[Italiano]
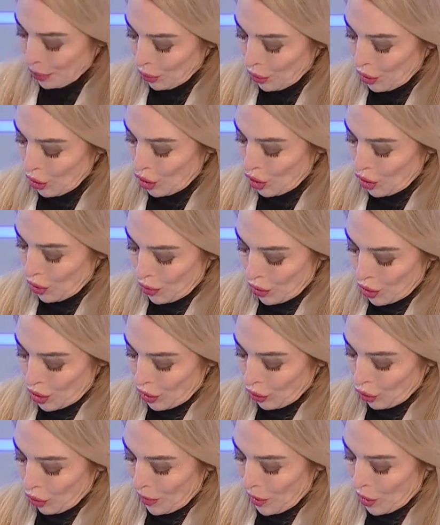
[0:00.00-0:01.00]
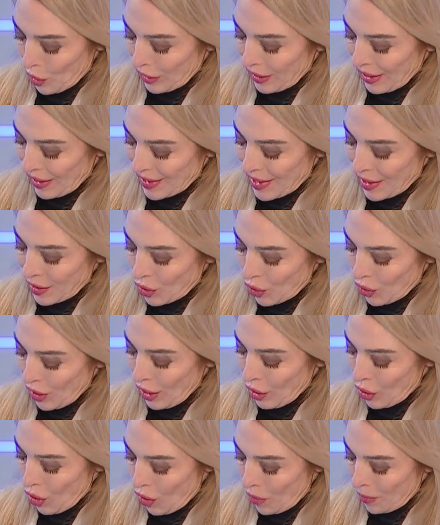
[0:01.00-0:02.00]
più di 500 milioni di
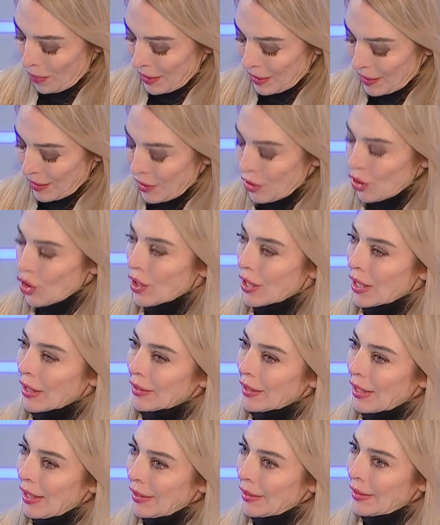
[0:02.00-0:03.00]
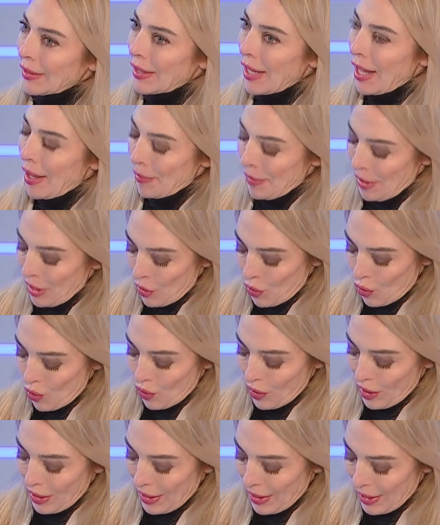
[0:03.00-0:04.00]
transazioni e-commerce, circa 30
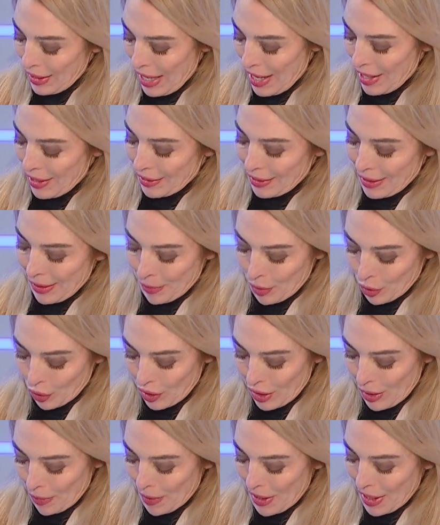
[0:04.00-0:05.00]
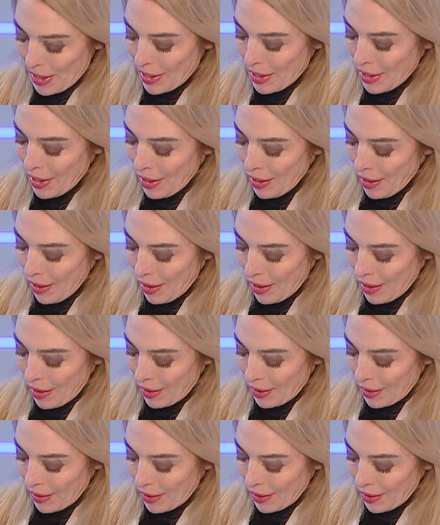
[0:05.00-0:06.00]
milioni di carte Poste Pay,
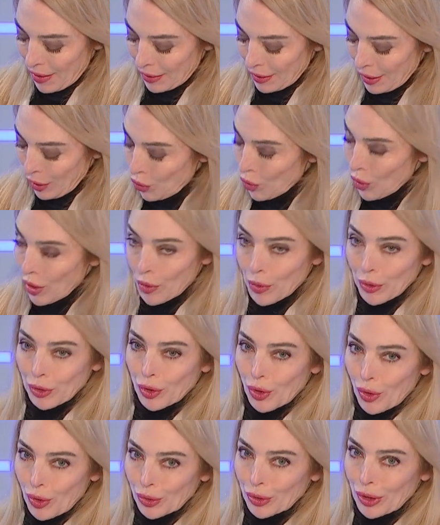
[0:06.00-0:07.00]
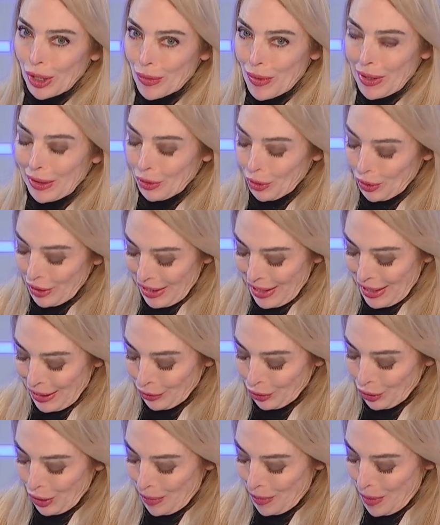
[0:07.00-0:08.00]
eh, di cui questo è un traguardo
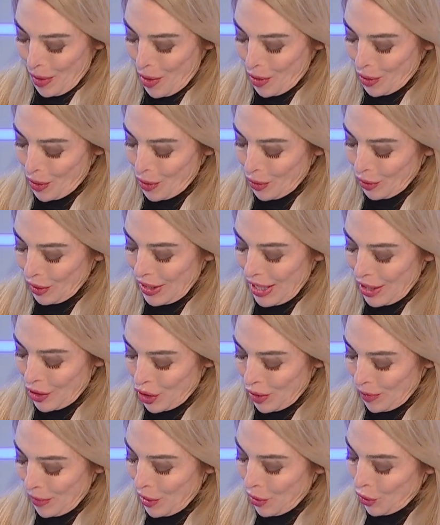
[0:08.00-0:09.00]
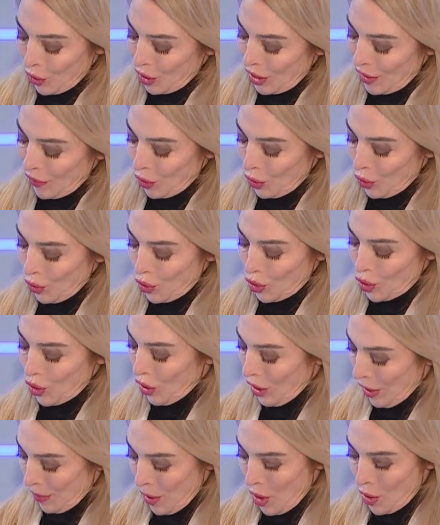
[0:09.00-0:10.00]
tagliato da poco, 10 milioni di
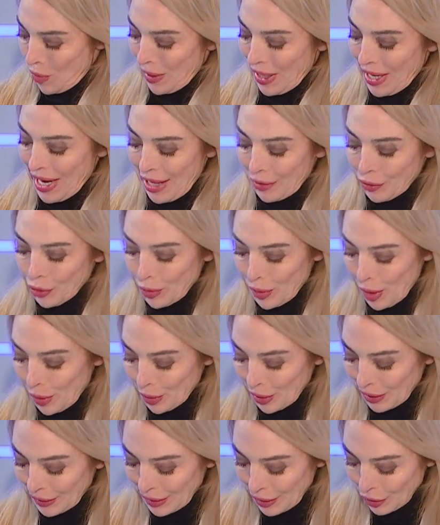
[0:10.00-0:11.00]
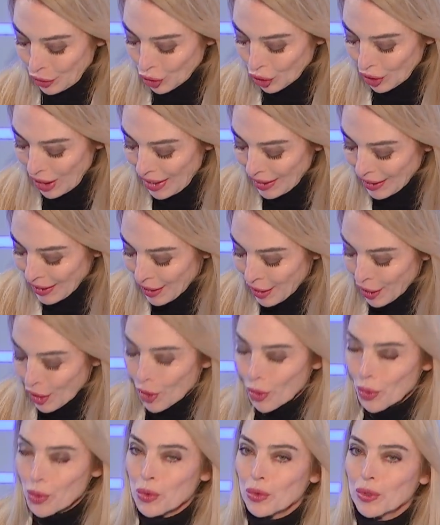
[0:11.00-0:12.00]
Evolution, ne abbiamo parlato proprio al telegiornale,
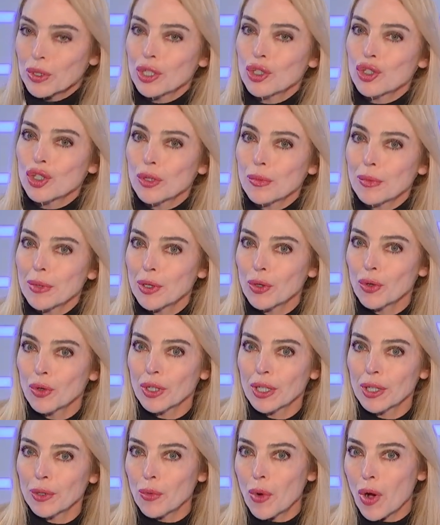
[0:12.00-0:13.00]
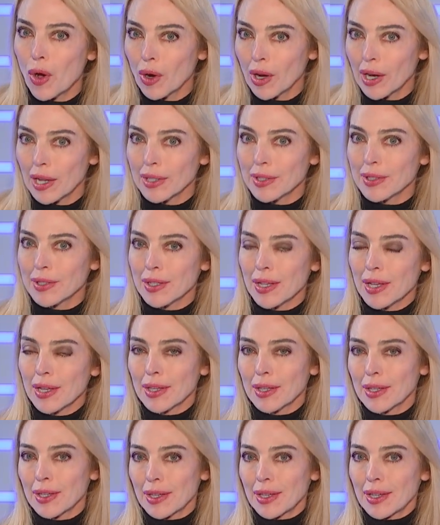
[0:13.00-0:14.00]
11 milioni di wallets,
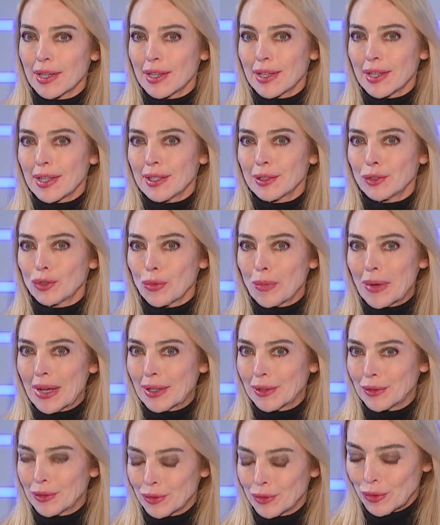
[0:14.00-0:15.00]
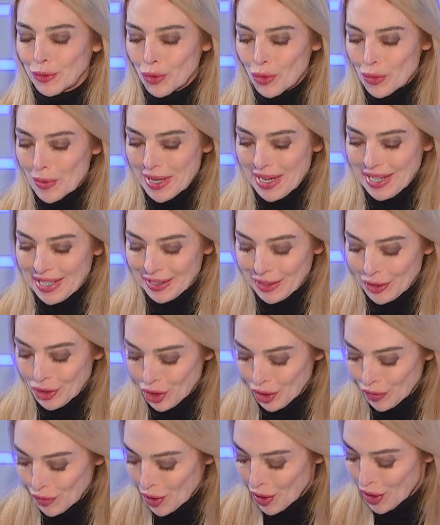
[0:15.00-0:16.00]
eh, insomma numeri che
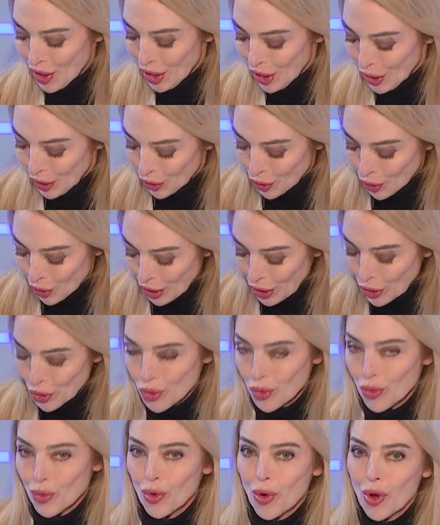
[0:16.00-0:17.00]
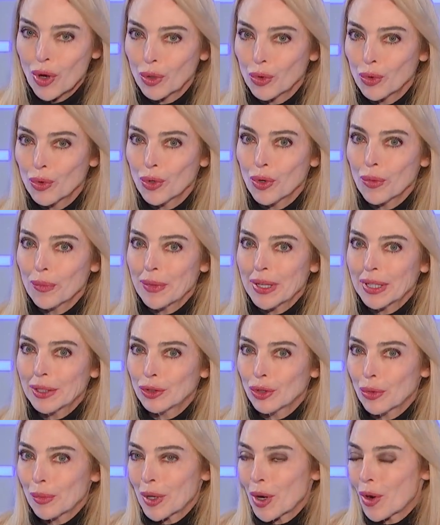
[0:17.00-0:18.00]
dicevo non aggiungo alcun
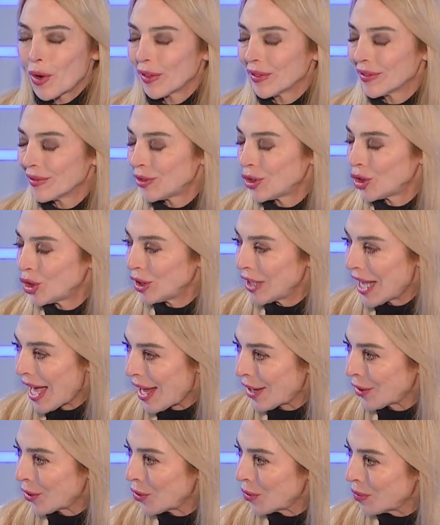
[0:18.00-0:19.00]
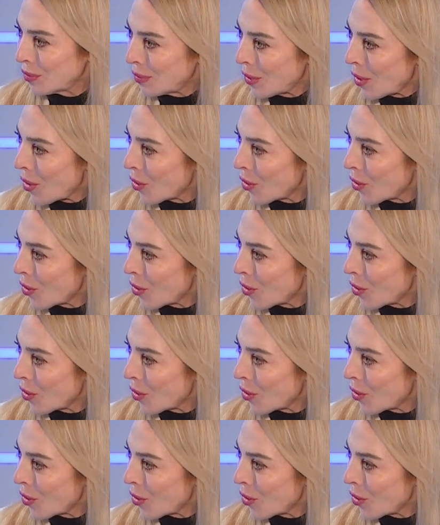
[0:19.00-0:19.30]
commento però ci danno un